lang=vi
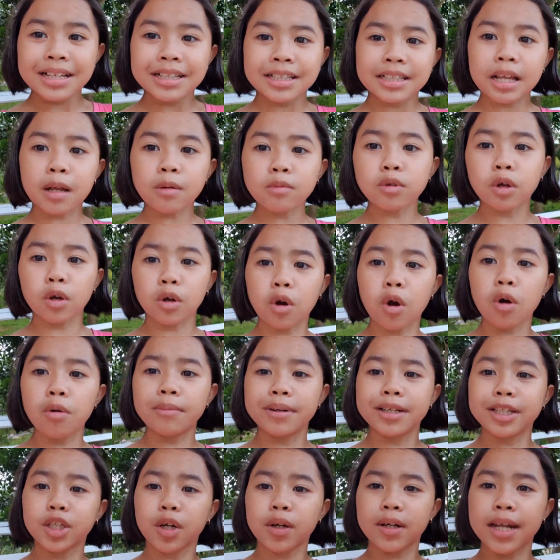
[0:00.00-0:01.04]
xong rồi cô
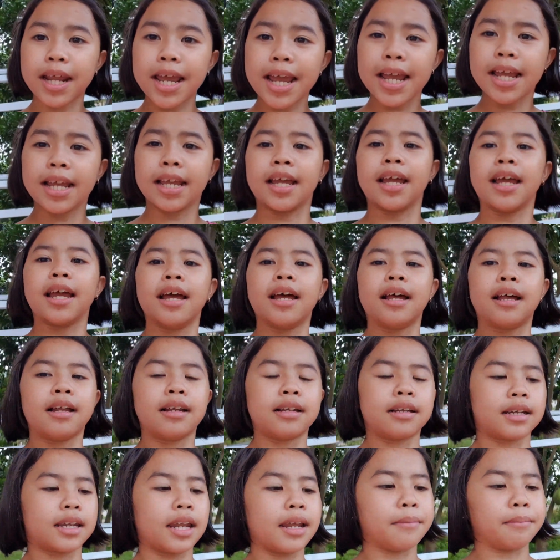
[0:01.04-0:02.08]
mới cho thi
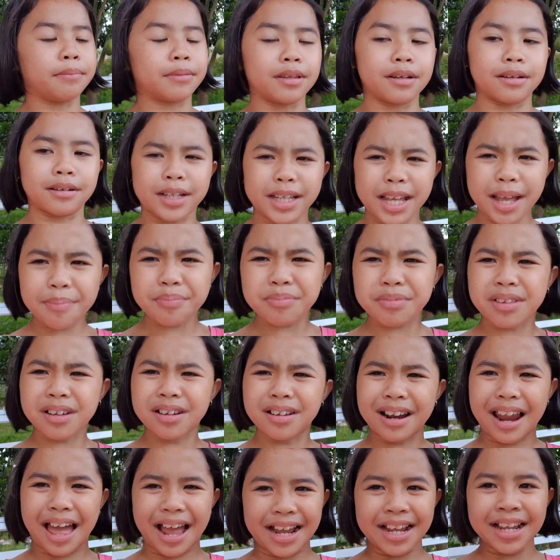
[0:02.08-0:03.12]
tìm từ ghép từ
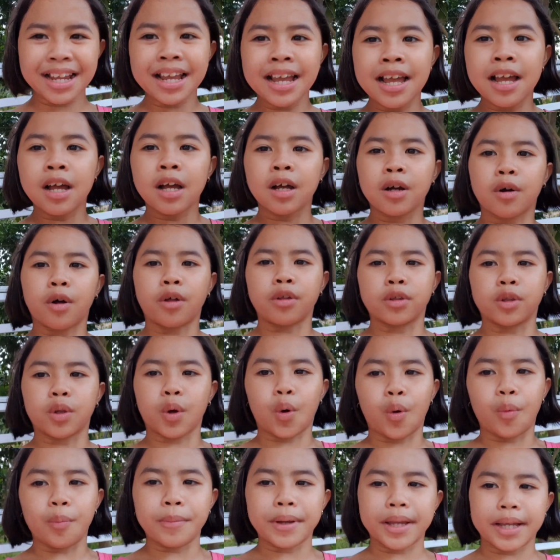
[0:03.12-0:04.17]
lấy còn
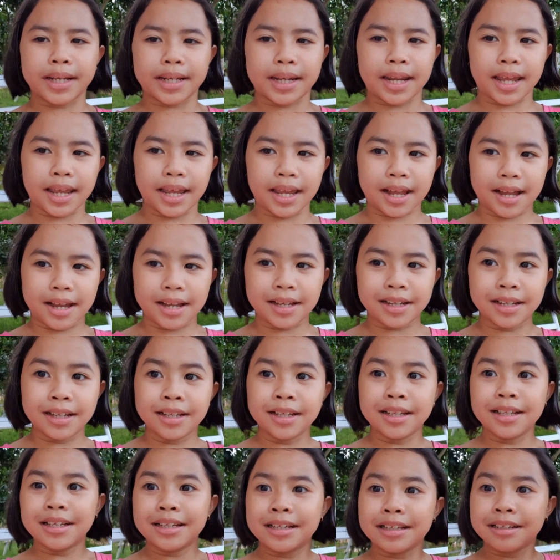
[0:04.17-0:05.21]
tổ mình thì uh,
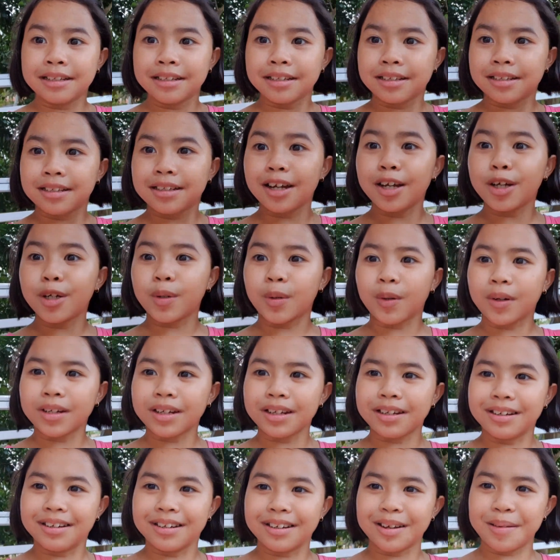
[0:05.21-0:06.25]
chơi nối
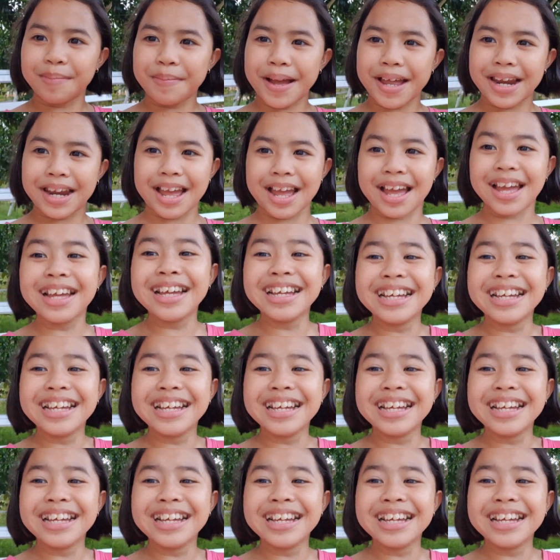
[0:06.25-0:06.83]
từ các bạn ạ